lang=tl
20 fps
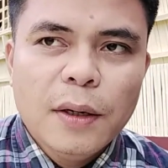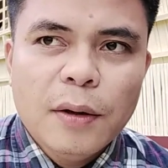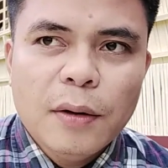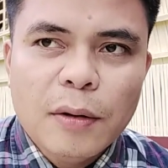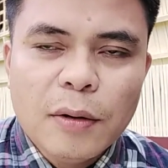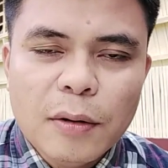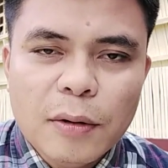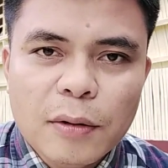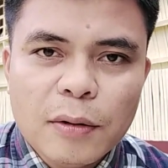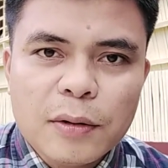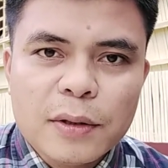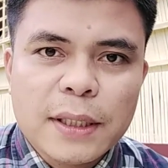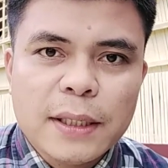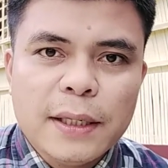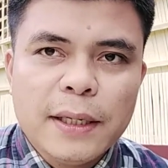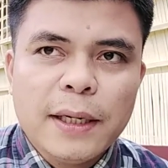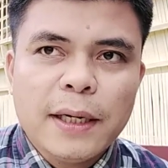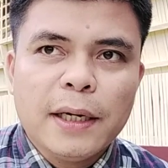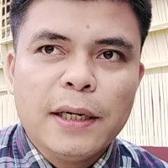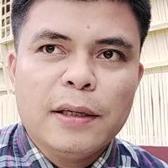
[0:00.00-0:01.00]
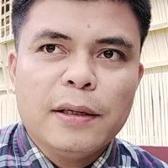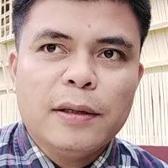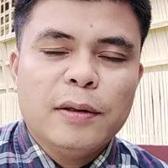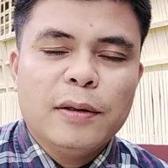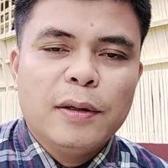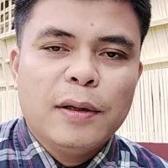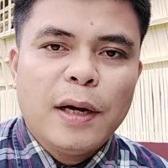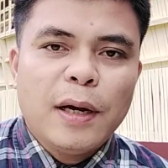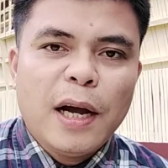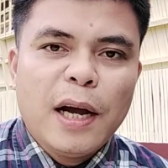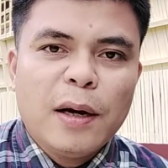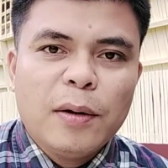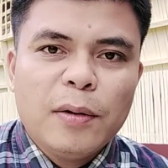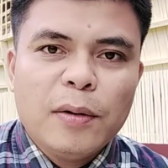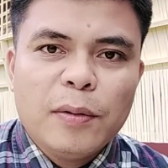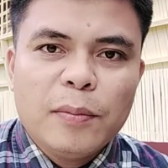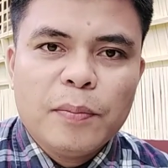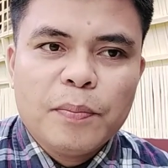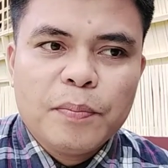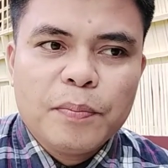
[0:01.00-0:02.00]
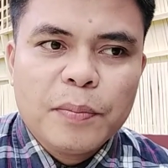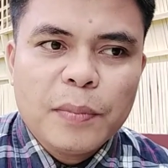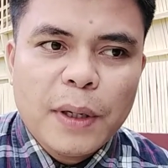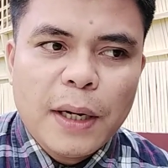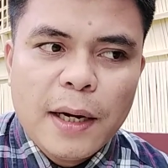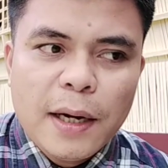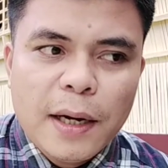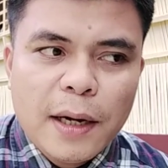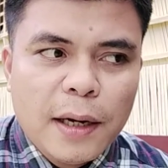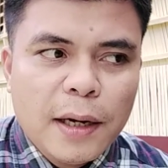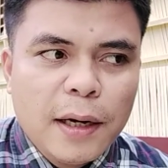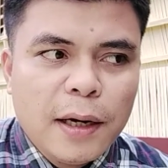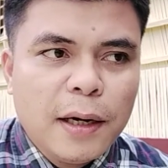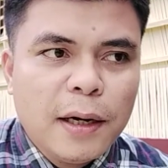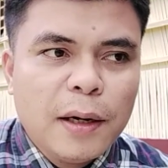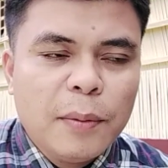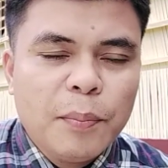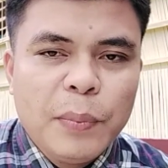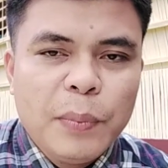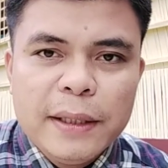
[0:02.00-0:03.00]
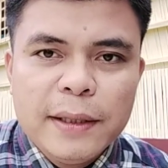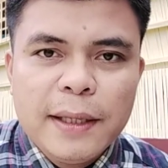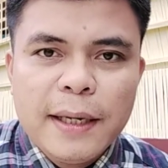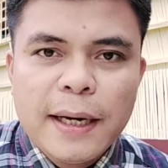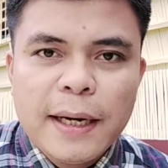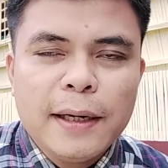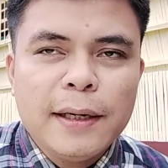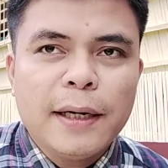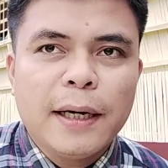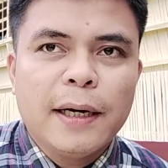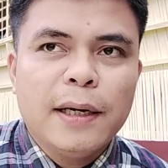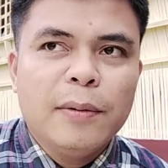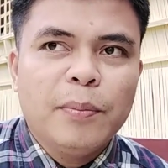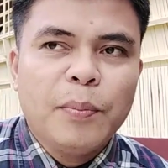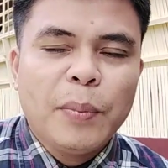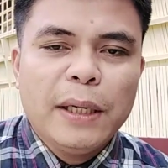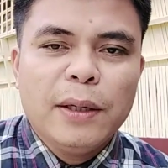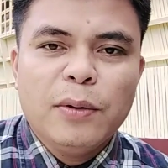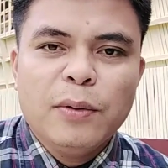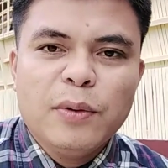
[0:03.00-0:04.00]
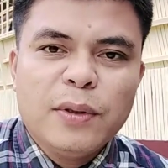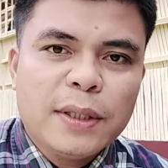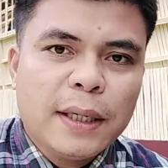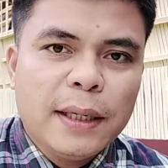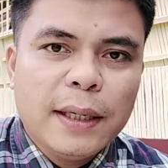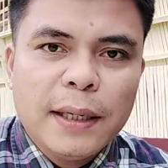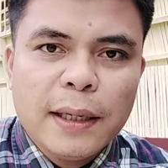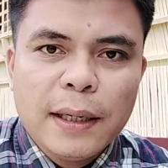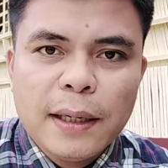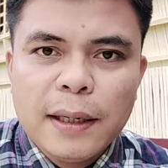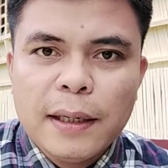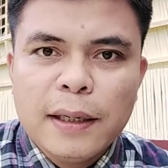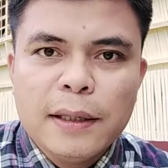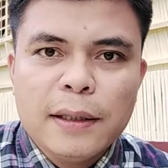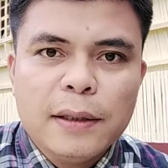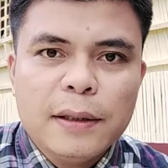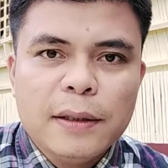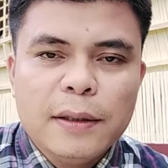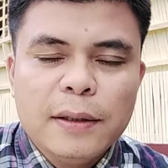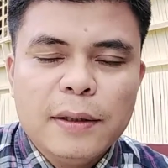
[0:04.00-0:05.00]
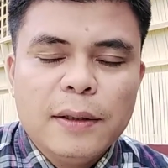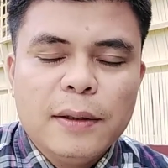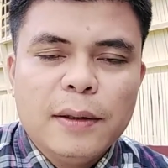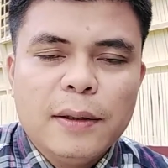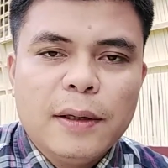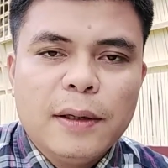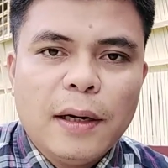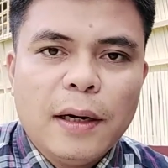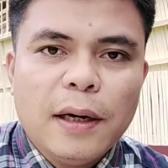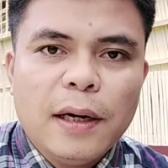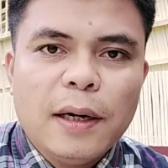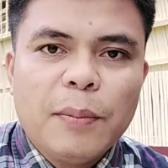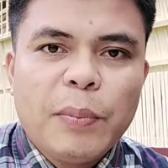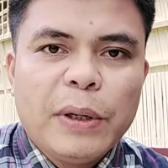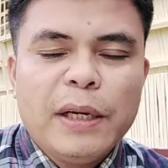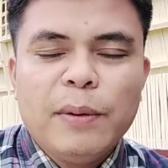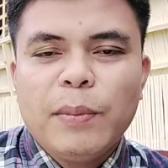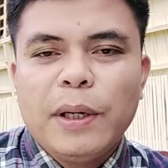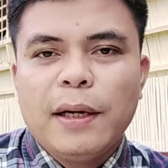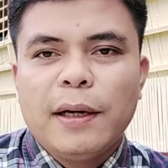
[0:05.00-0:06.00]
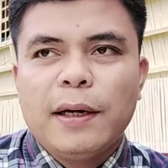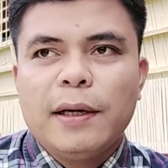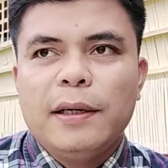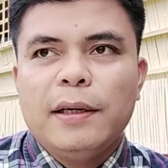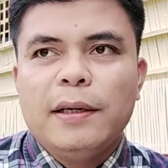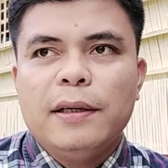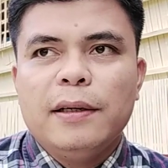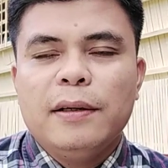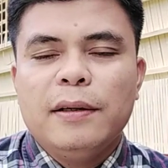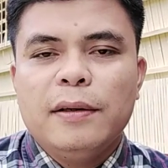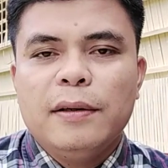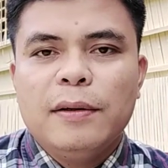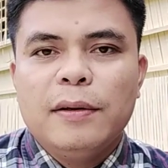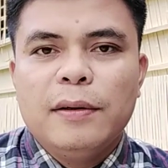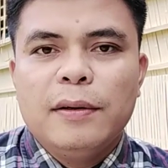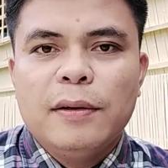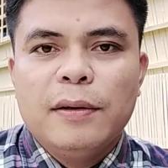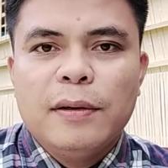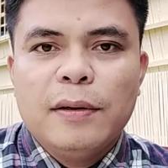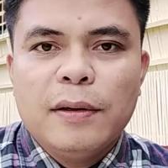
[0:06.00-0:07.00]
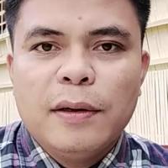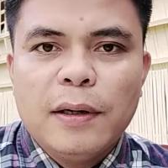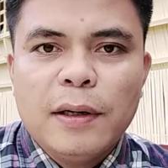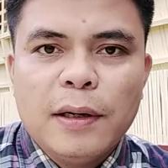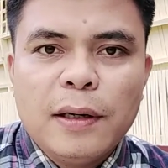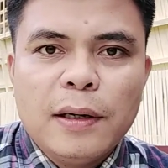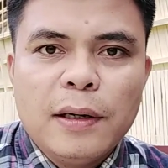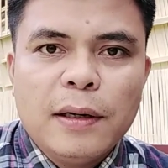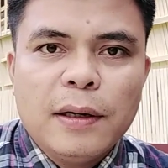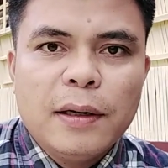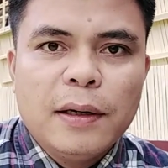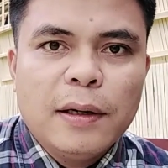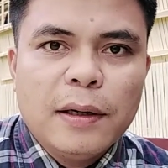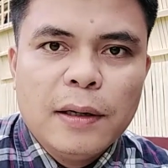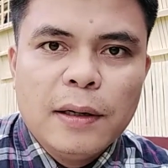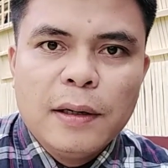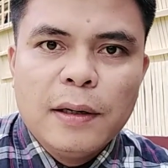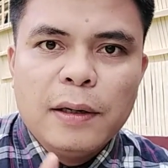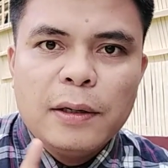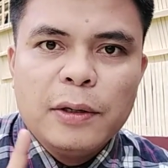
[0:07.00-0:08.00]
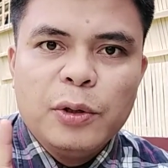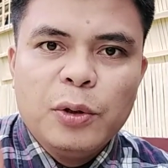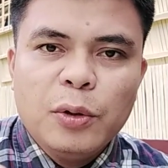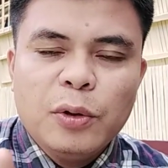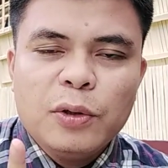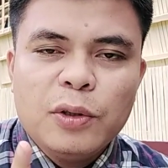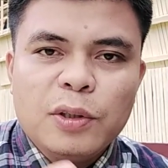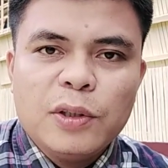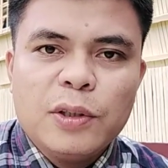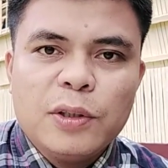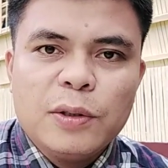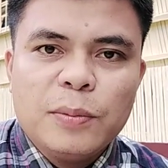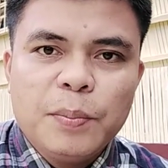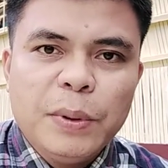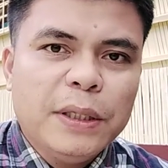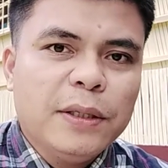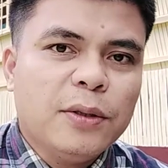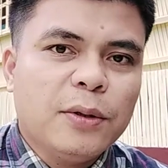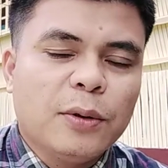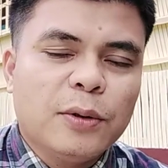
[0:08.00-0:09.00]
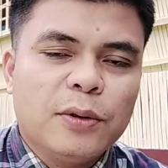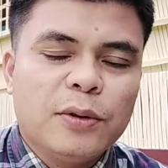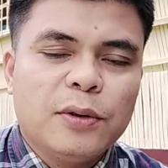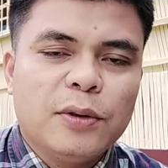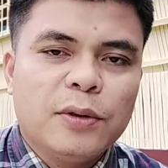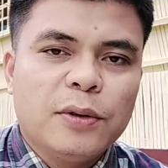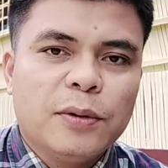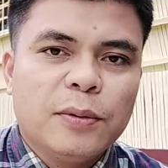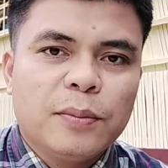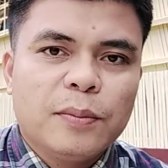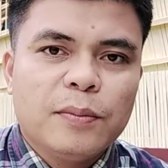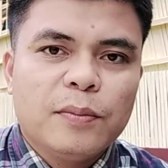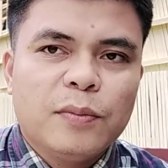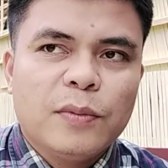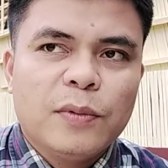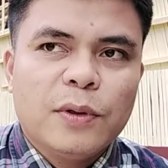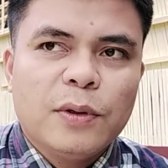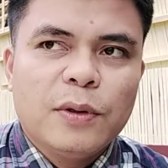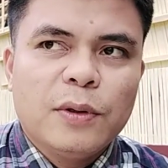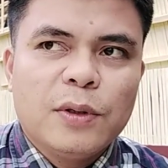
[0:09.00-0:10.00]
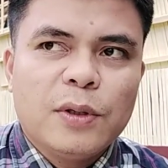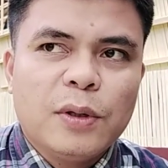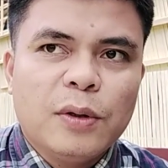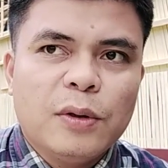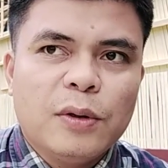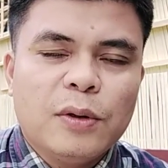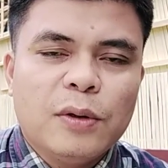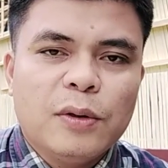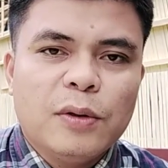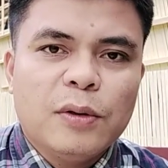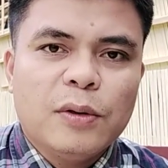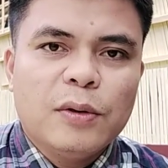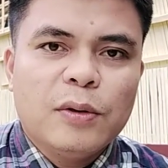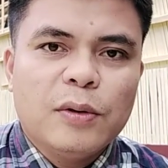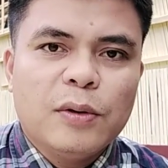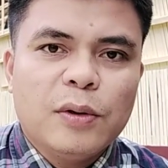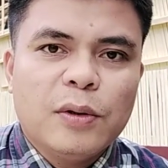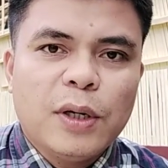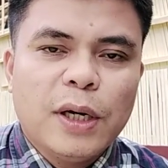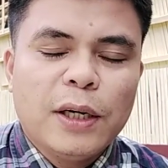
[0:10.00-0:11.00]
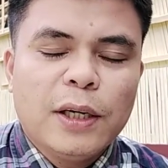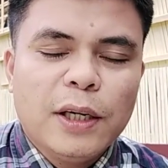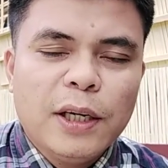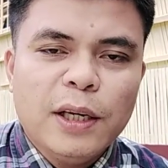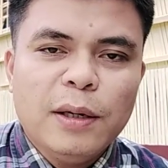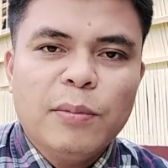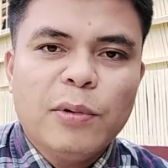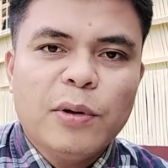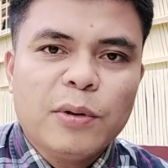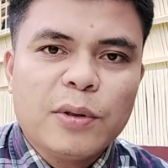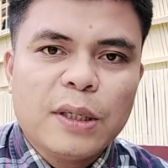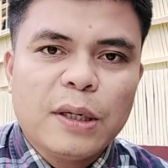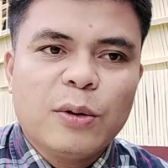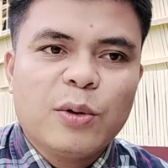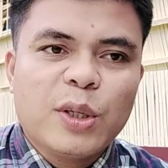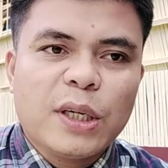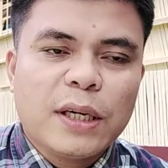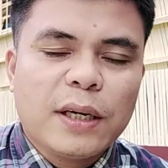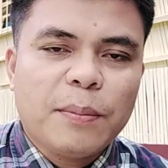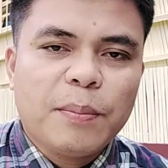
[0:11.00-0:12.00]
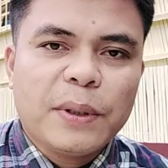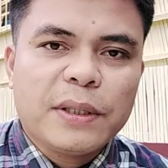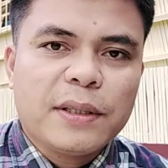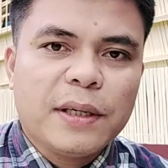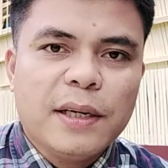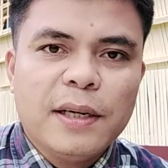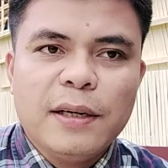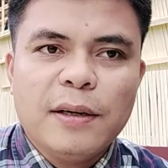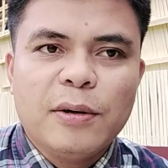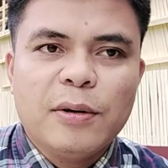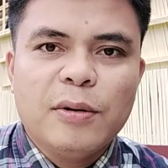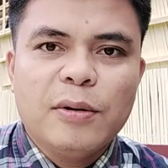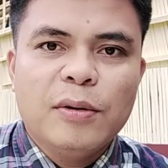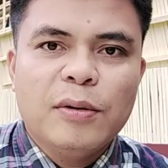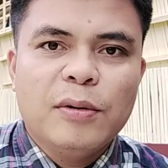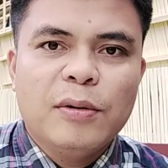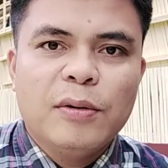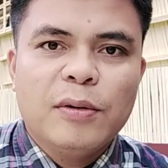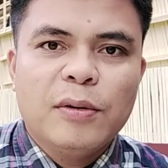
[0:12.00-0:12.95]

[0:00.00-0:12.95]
og sa dihang ang ang plitihanan paingon sa iyang uh, ah, panimalay uh, dos pesos so ang himo sa usa ka pasahero